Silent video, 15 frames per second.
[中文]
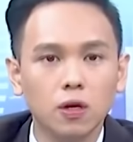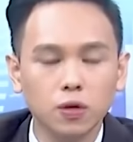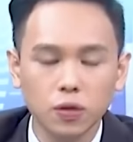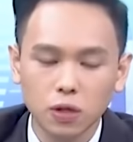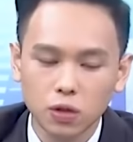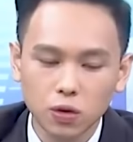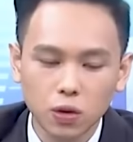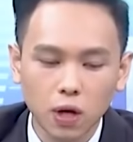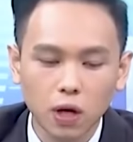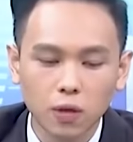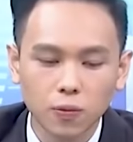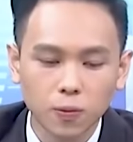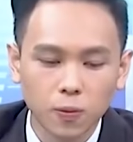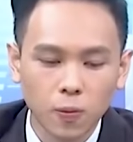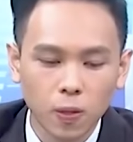所以你去
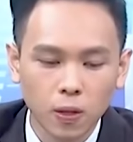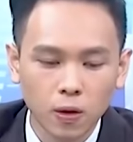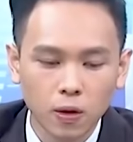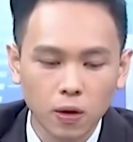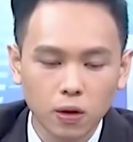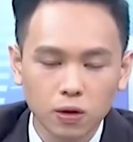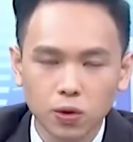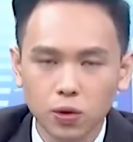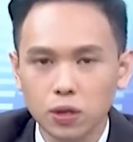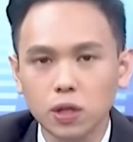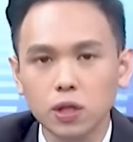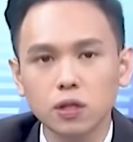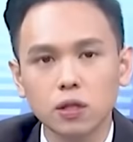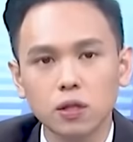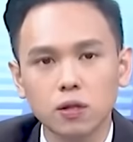看，除了
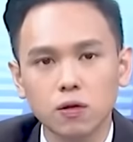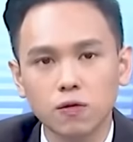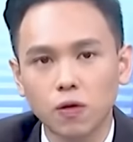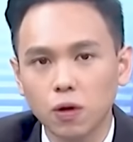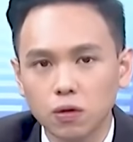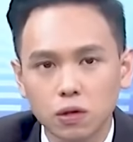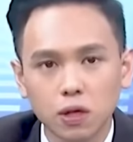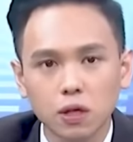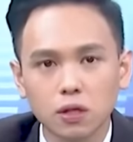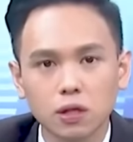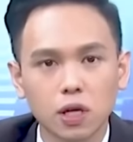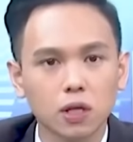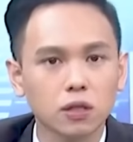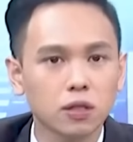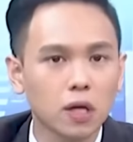像是风电、
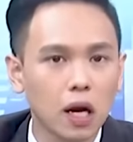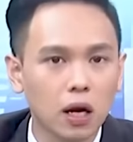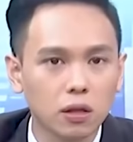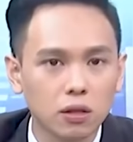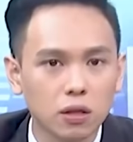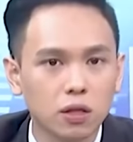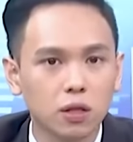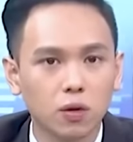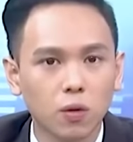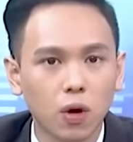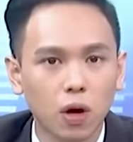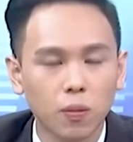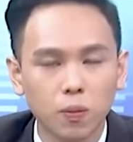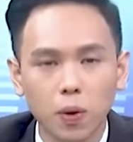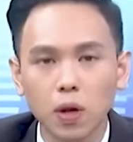像是太阳能以
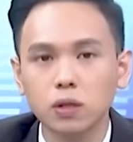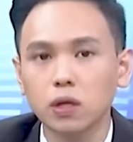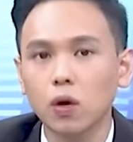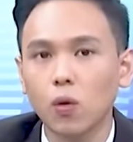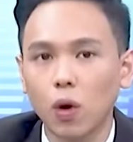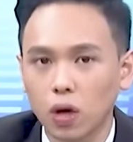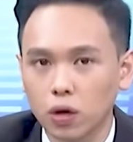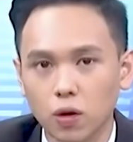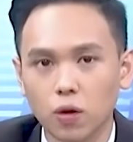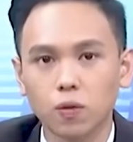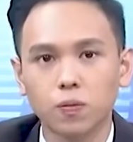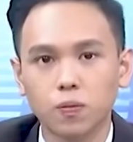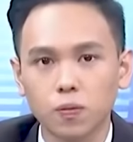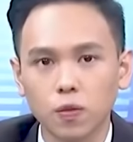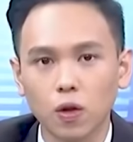外，包含像
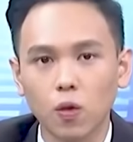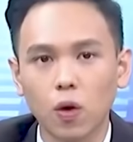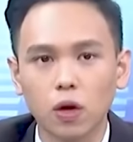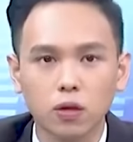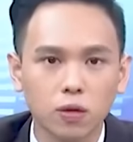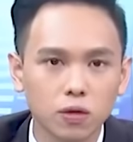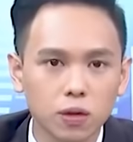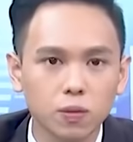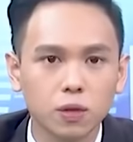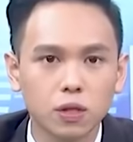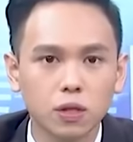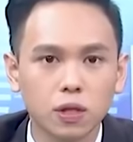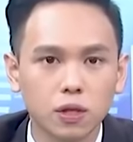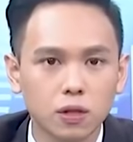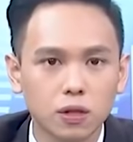通，网通是不
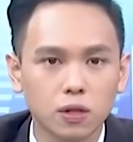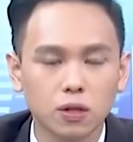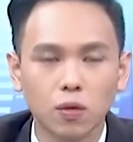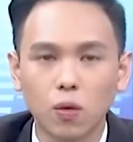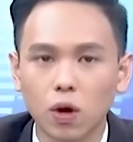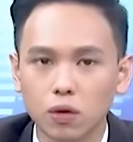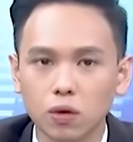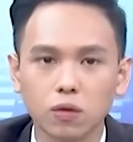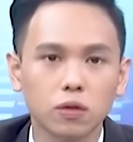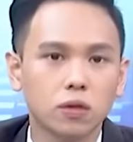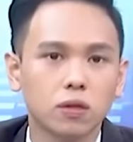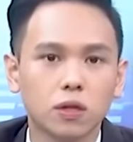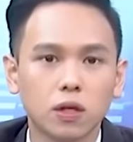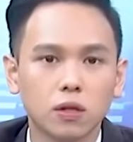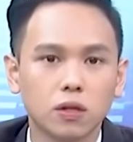是电子？网通
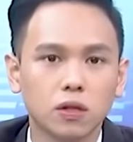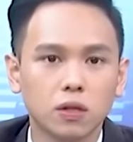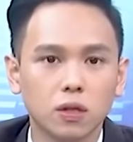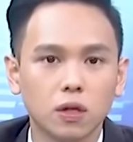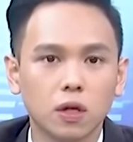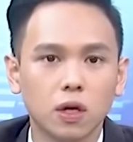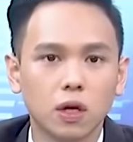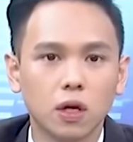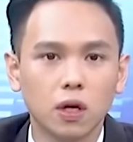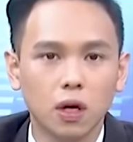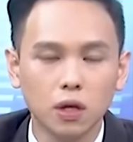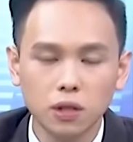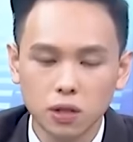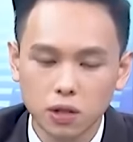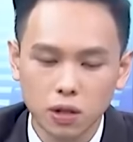是电子，
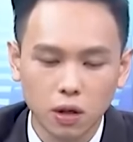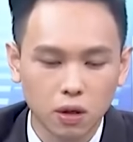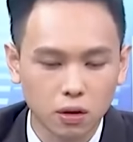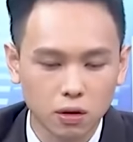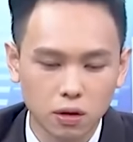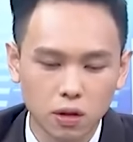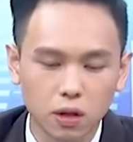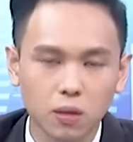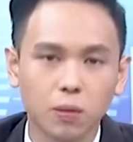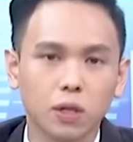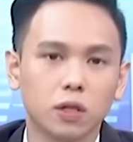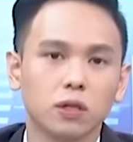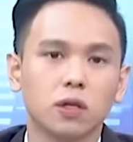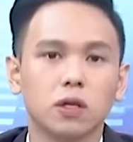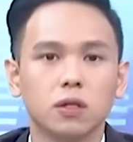而且是很热
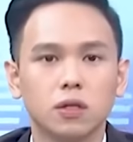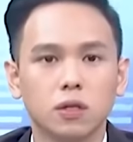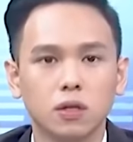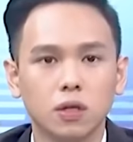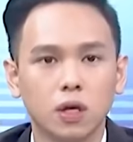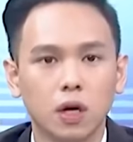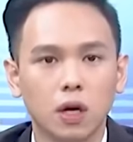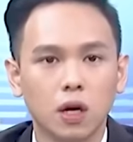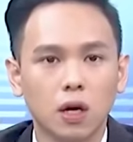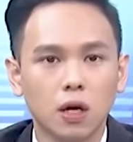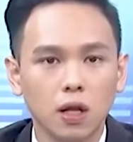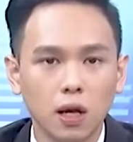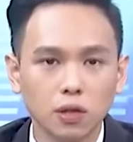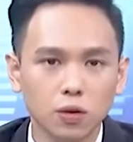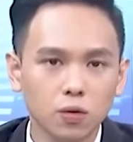门的电子。
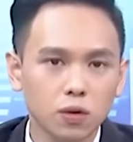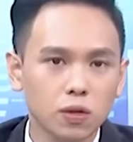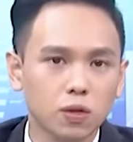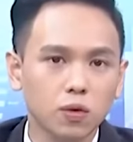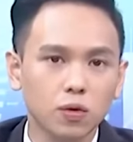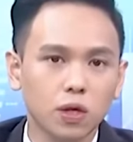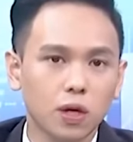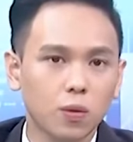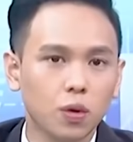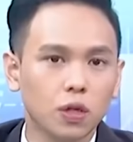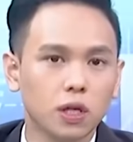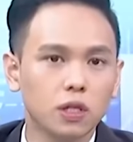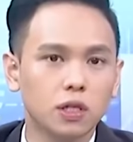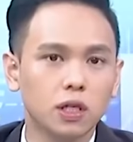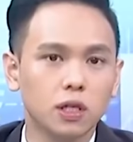那从指数跌破
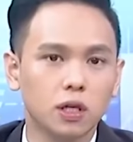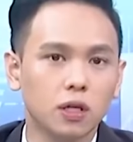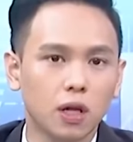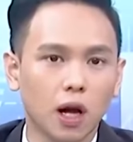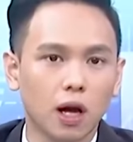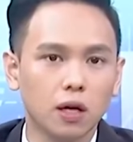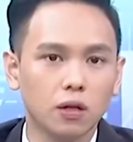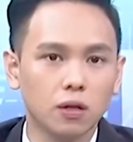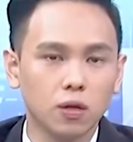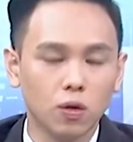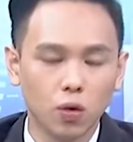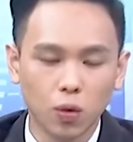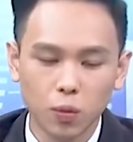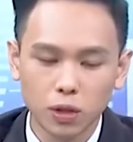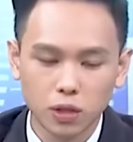年线以来，
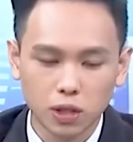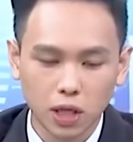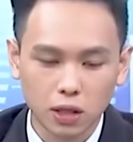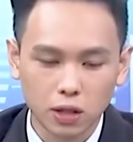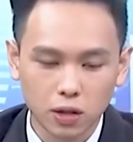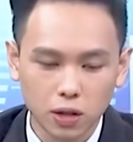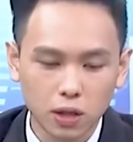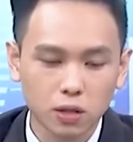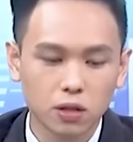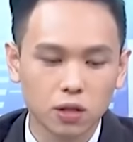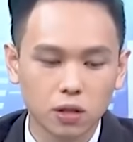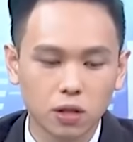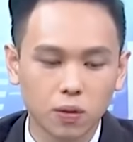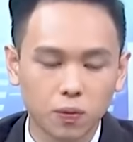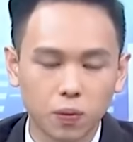我们讲的电
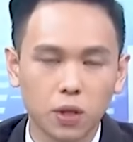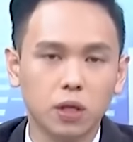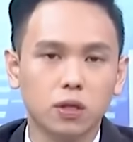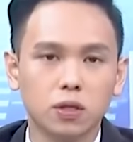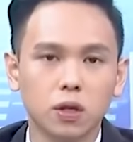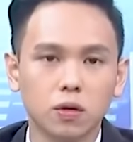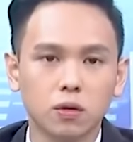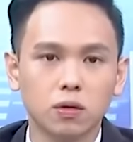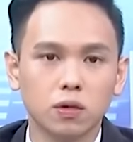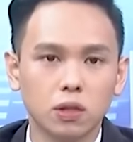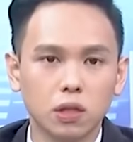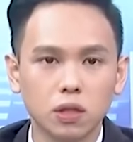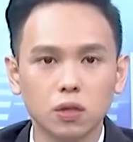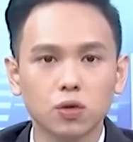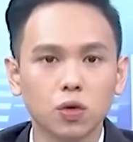子的比重
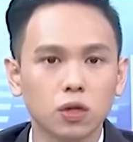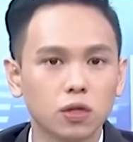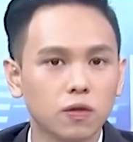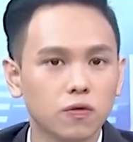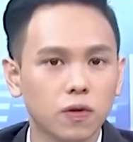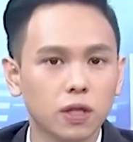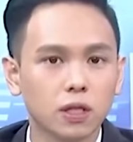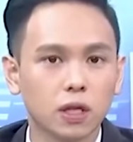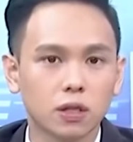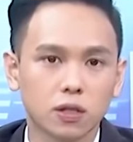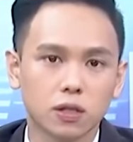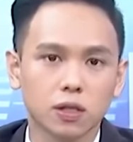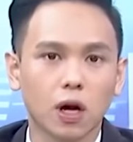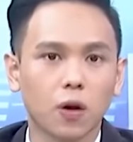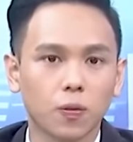其实算是非常
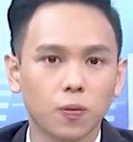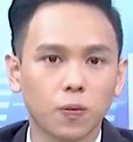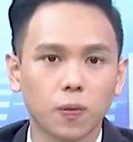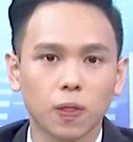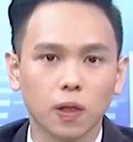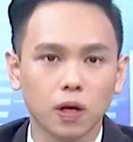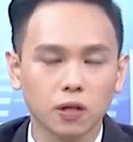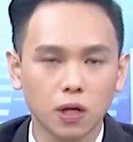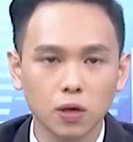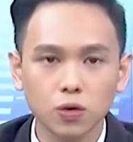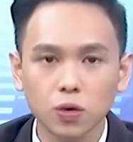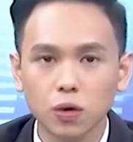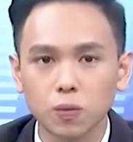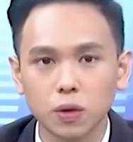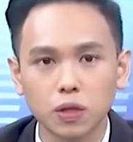的少，操
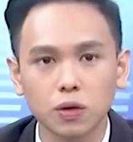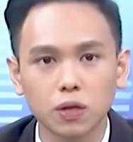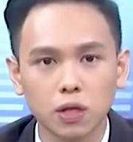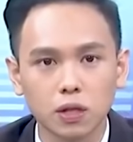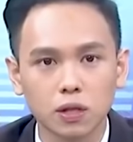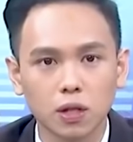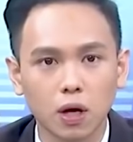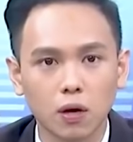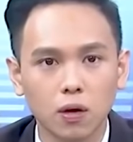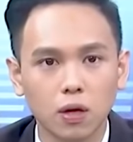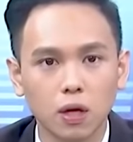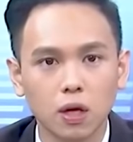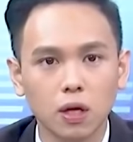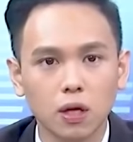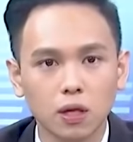作的比重也少。
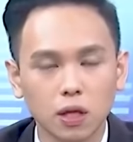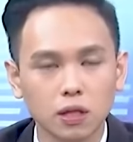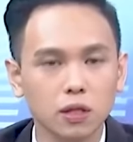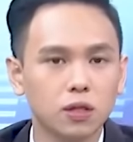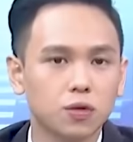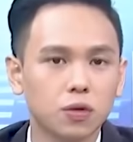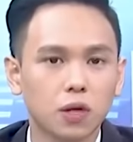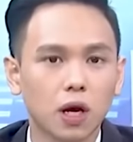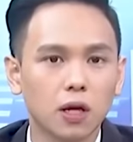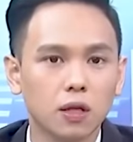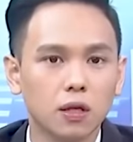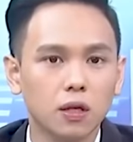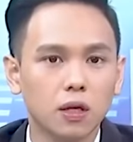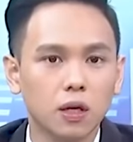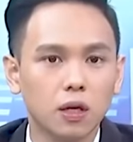但是你去看。
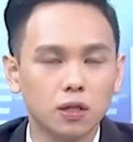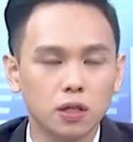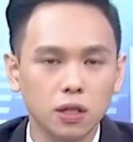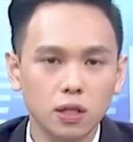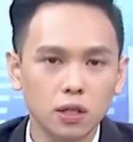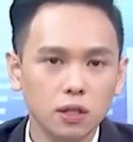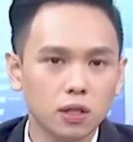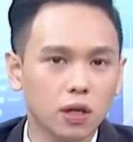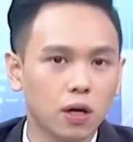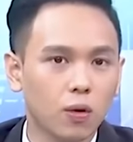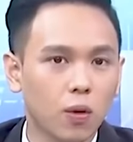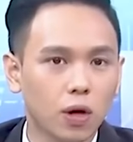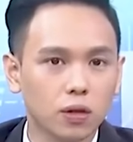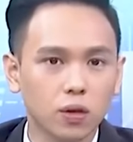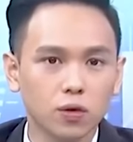今天整个
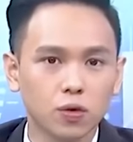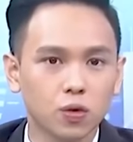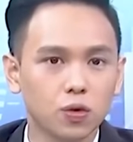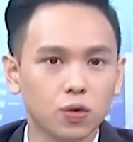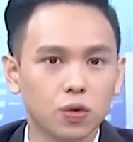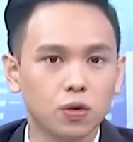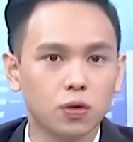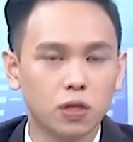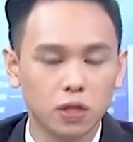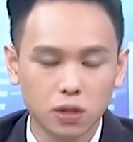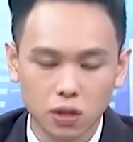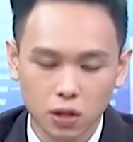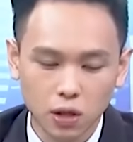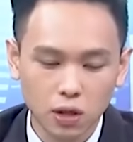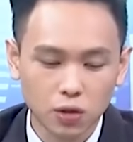网通族群其
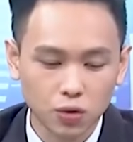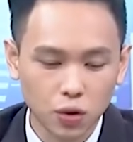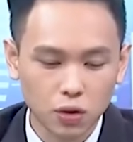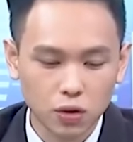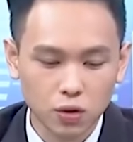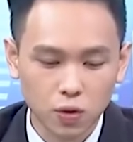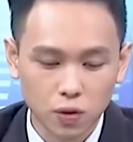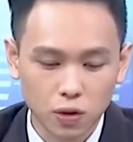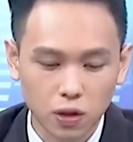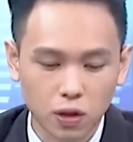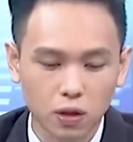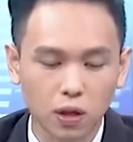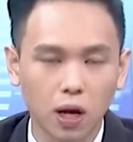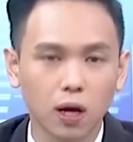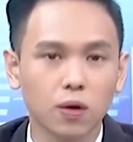实可以算是说
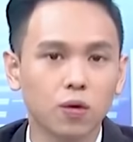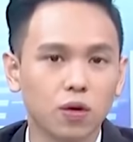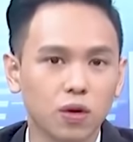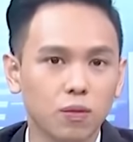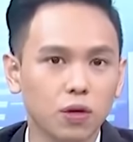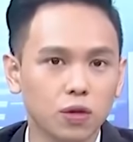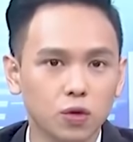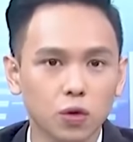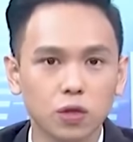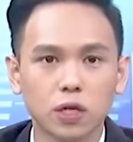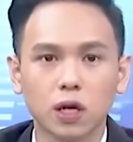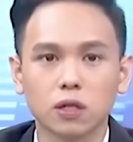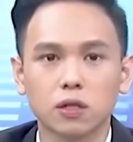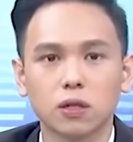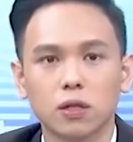整个台股里面最
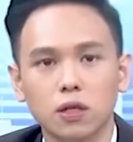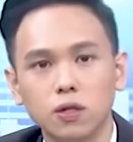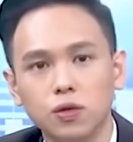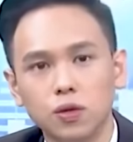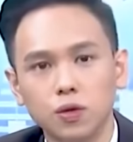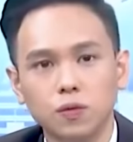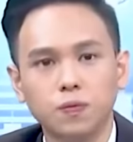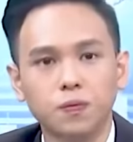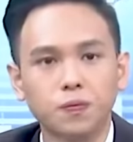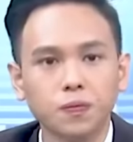强势的一群。